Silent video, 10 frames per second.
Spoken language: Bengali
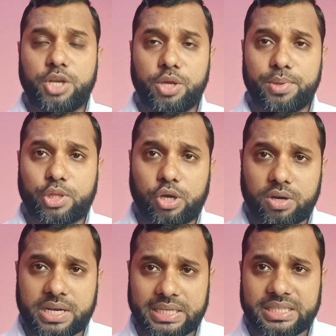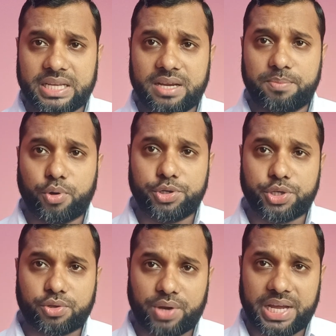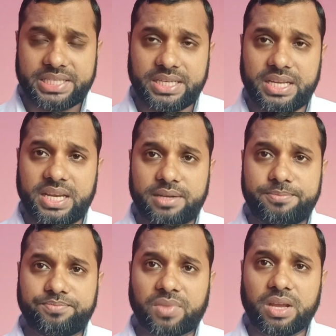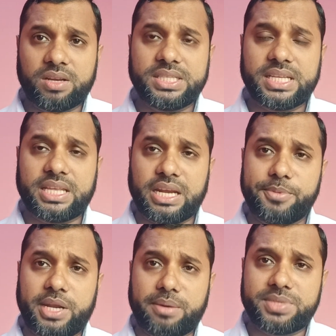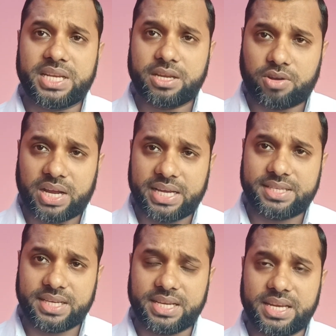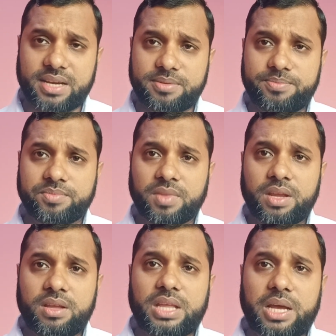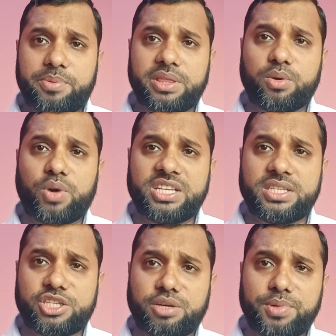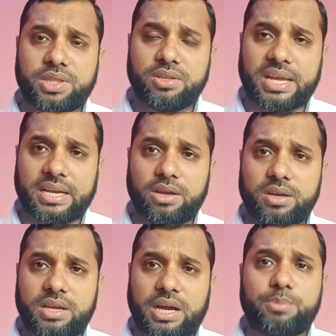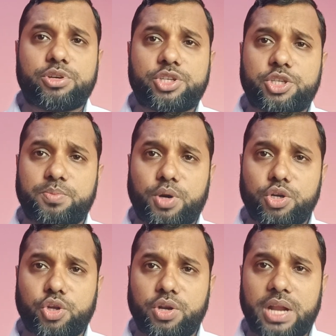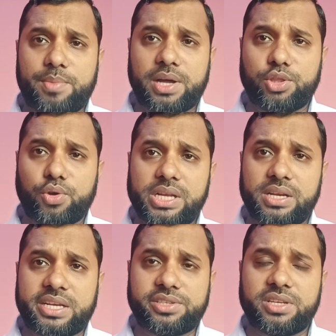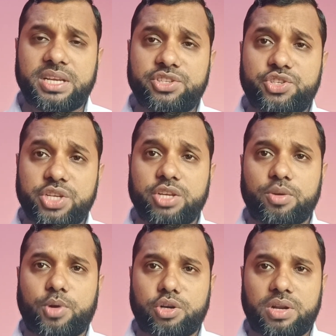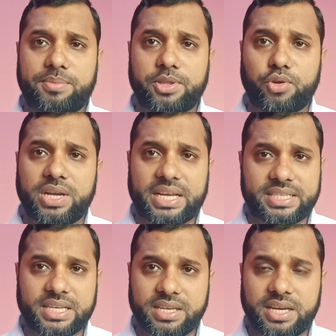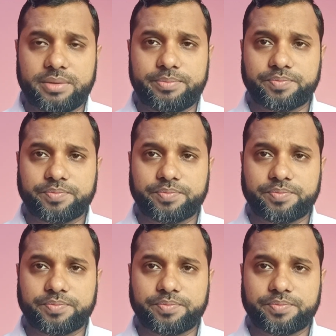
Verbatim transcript: নিয়মিত খাজনা পরিশোধ করা আছে কিনা নিজেদের নামে নামজারি করা আছে কি না তারপর তো ওয়ারিসদের সম্পত্তি থাকলে আপস বন্টননামা দলিল রেজিস্ট্রিকৃত বন্টননামা দলিল আছে কি না